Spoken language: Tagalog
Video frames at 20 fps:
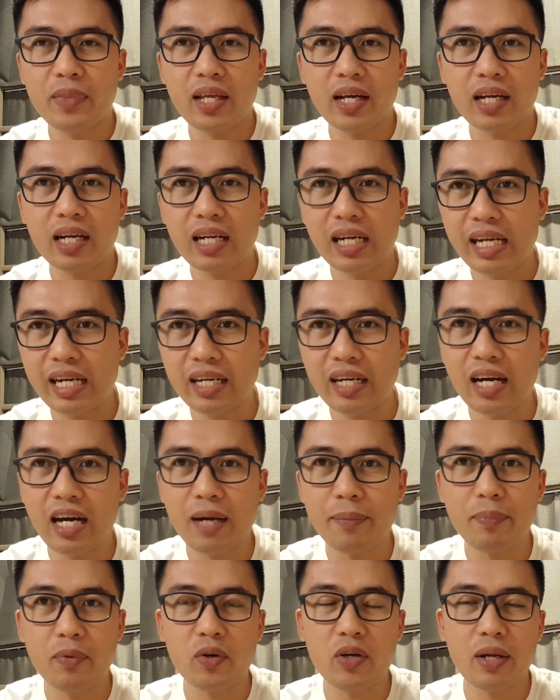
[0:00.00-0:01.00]
na-clear
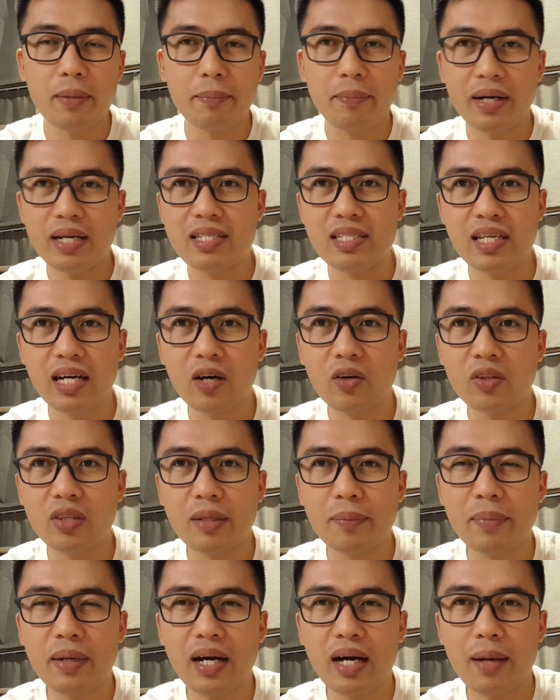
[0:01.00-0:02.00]
up or na-bust
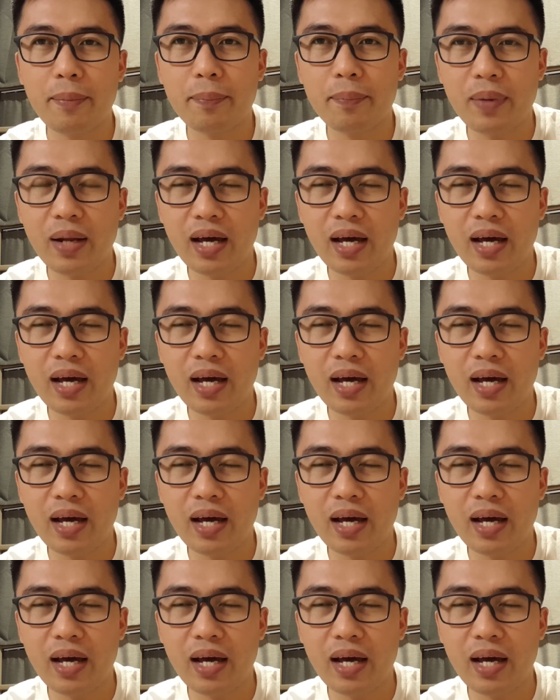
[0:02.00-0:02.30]
out ng mga